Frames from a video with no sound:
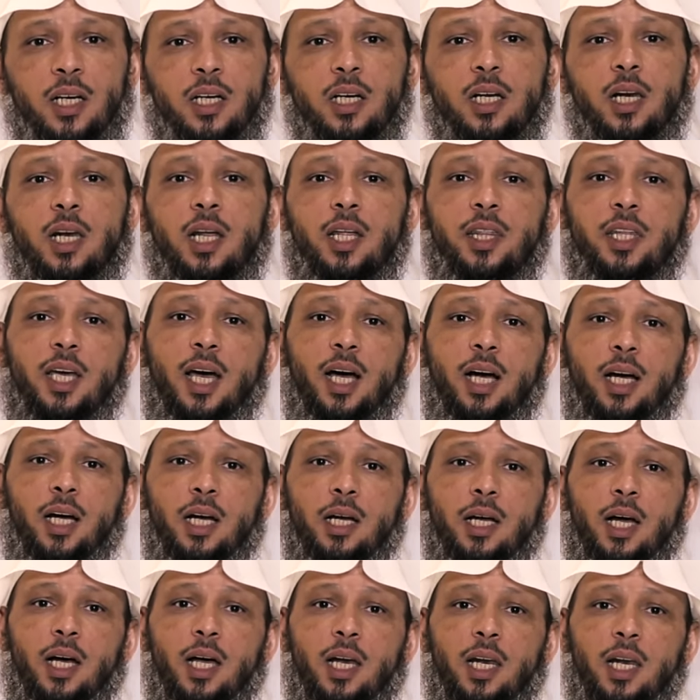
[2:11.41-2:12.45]
الذي
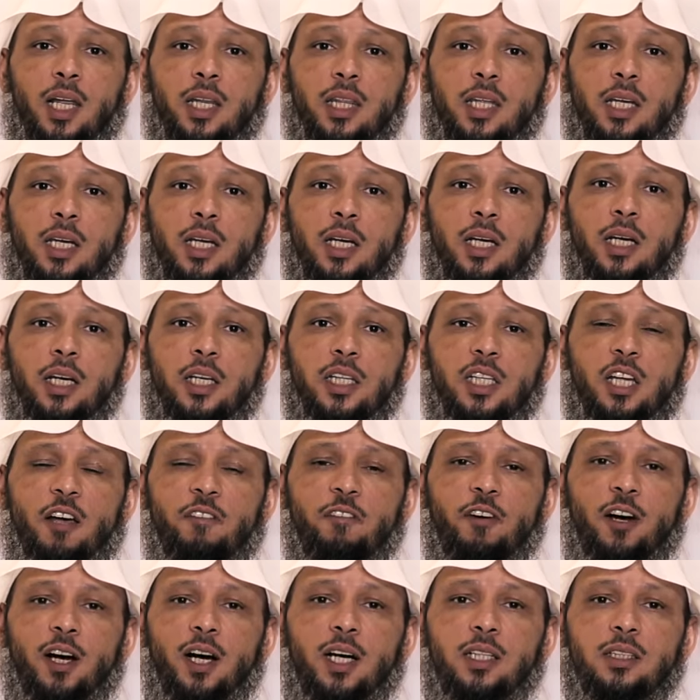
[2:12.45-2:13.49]
الذي
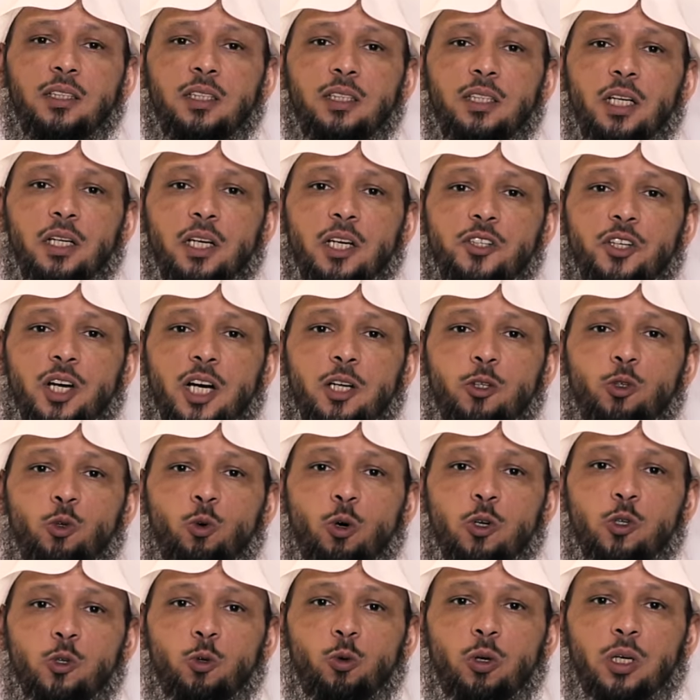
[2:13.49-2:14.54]
ارتفعت درجاته
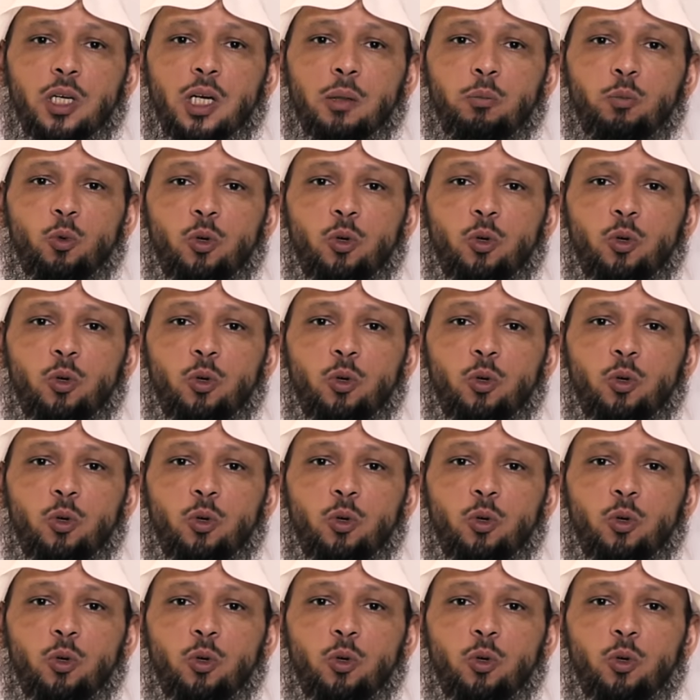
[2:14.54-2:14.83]
وسلم